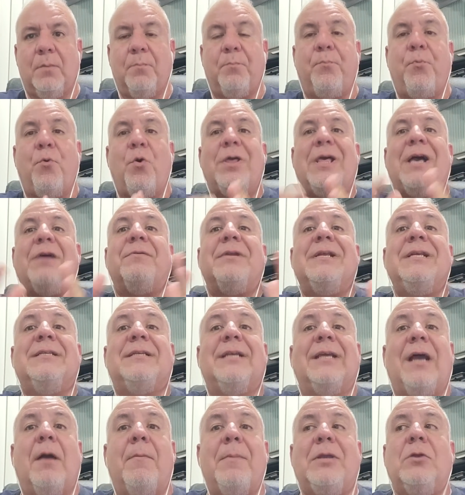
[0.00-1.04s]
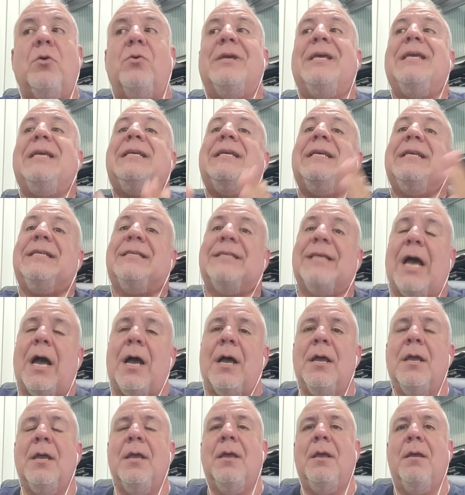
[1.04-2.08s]
puede abrirse camino y quizás
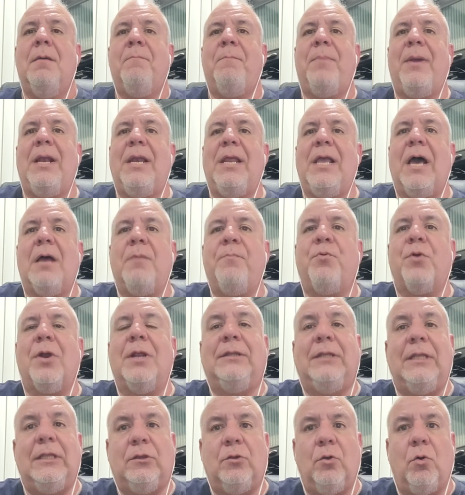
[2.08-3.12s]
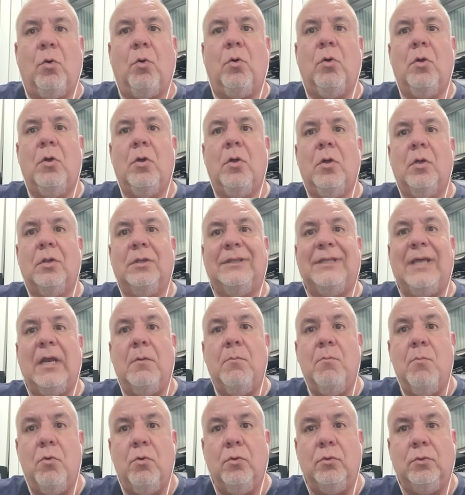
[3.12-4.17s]
pelear por el título
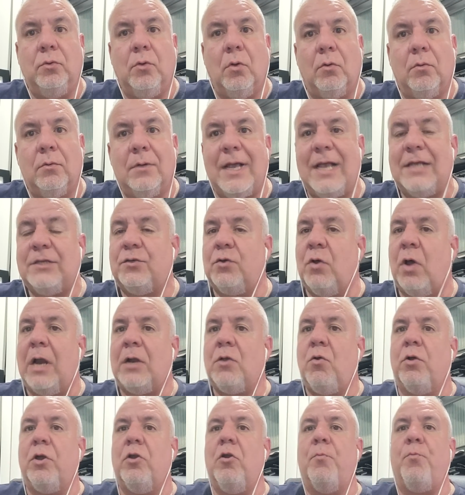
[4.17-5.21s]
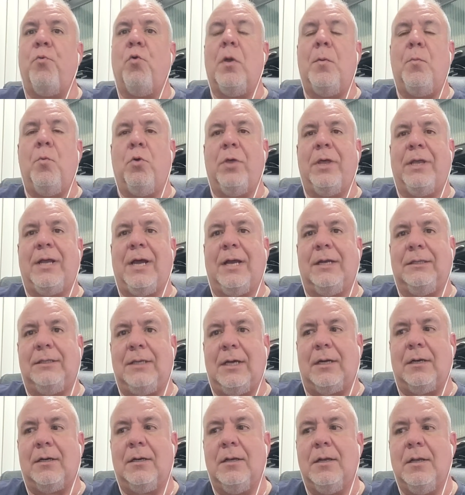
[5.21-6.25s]
del mundo. Eso es algo que no podemos
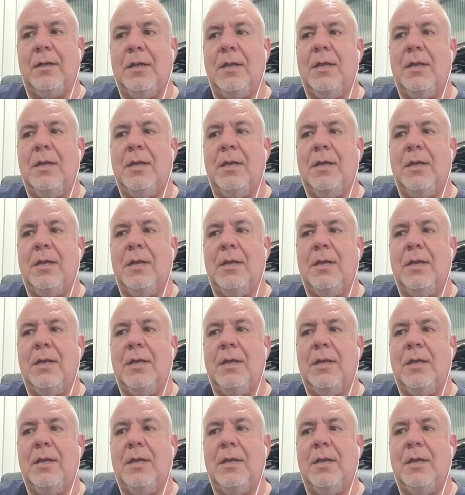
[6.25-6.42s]
descartar.